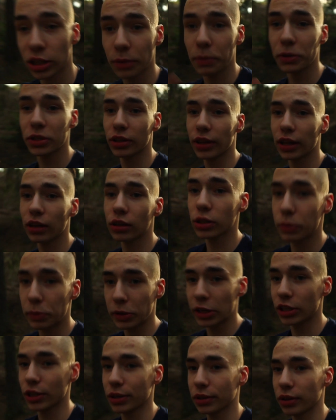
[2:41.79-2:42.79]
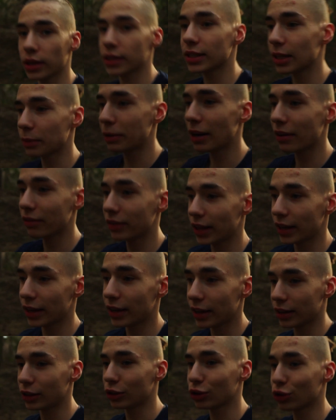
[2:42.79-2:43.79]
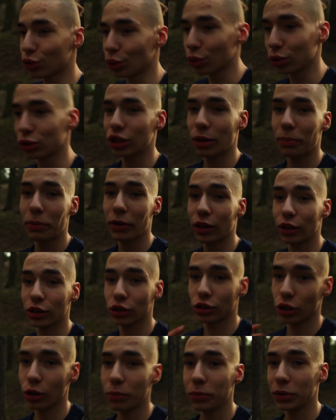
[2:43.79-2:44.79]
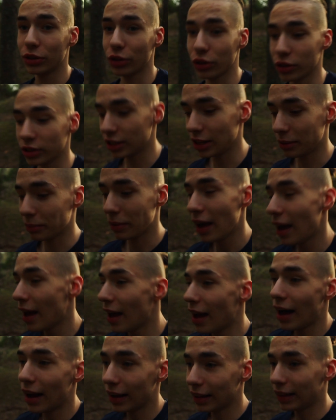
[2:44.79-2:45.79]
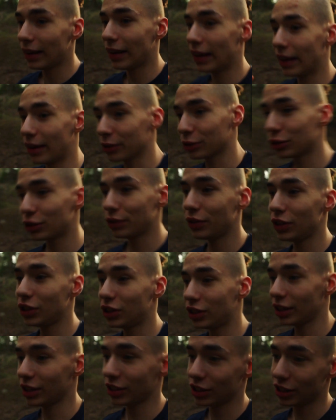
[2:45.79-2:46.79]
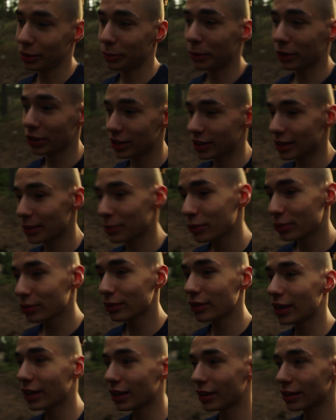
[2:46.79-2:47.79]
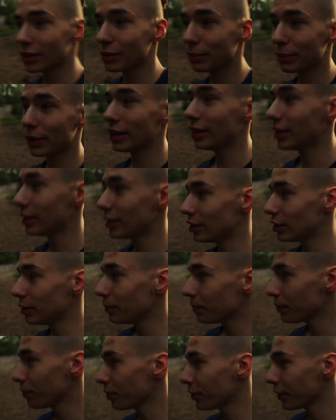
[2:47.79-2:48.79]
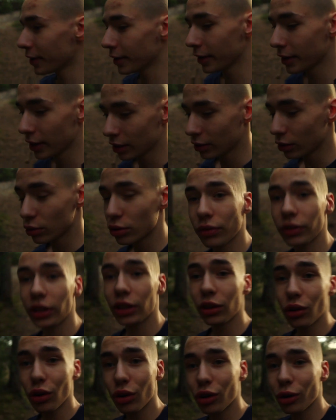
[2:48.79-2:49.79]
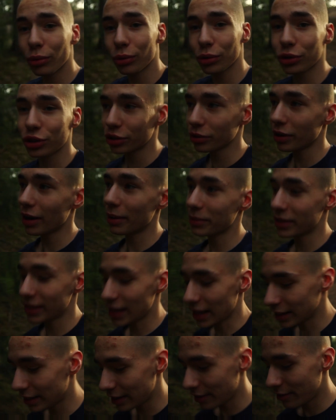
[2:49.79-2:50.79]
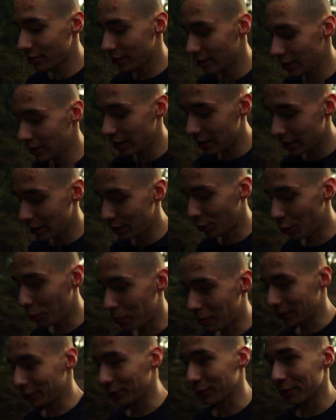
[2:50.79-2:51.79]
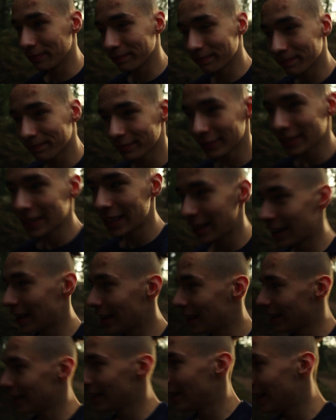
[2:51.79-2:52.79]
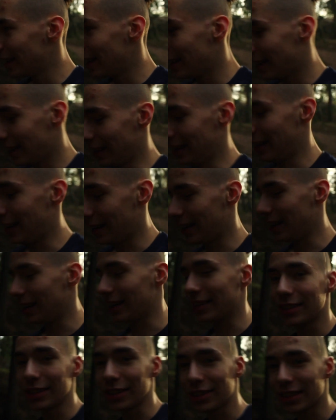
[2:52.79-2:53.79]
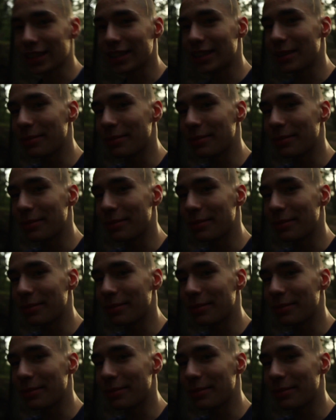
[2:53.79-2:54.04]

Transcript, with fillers: żeby Sonego zbić, to jest naprawdę cud, żeby zrobić coś z nim. Ale oczywiście, jeżeli ma się Samsunga, spadnie ci. Dosłownie nogą ruszyłem statyw i upadł. A, co za